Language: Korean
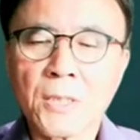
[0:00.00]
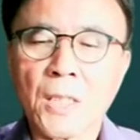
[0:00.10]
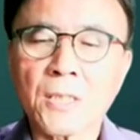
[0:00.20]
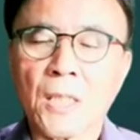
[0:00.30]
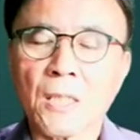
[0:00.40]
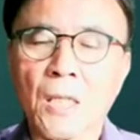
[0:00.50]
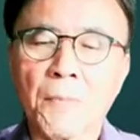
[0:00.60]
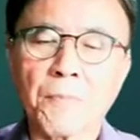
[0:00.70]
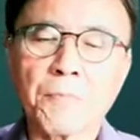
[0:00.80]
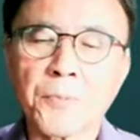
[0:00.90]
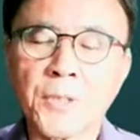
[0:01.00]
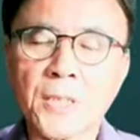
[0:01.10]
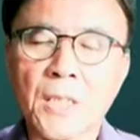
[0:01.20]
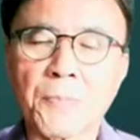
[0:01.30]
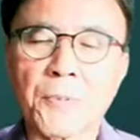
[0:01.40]
세상에
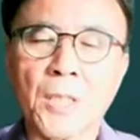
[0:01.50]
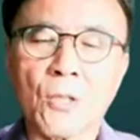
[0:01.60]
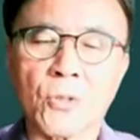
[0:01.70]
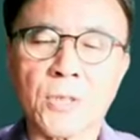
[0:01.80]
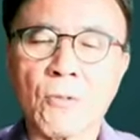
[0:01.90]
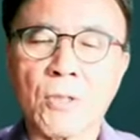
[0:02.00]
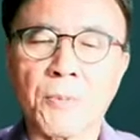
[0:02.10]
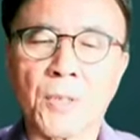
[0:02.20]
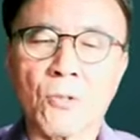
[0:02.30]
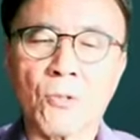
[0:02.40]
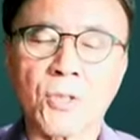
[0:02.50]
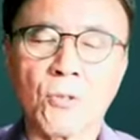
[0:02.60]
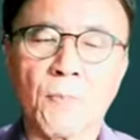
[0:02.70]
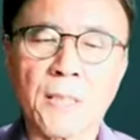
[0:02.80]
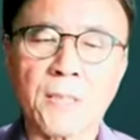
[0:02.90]
세상이 변하고 상황이 변하고
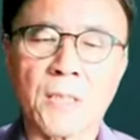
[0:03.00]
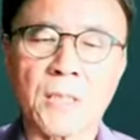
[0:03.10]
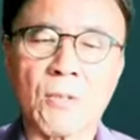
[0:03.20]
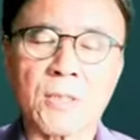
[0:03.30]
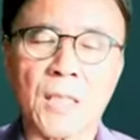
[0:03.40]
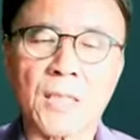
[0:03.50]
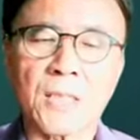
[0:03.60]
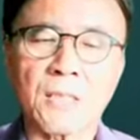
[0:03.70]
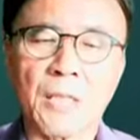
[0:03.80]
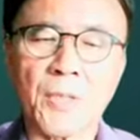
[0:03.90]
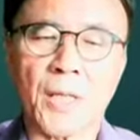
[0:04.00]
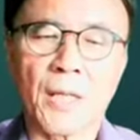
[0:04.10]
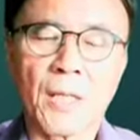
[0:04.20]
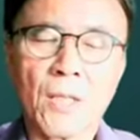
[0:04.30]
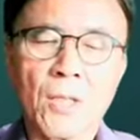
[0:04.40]
기술 발전의 상황이 달라지기 때문에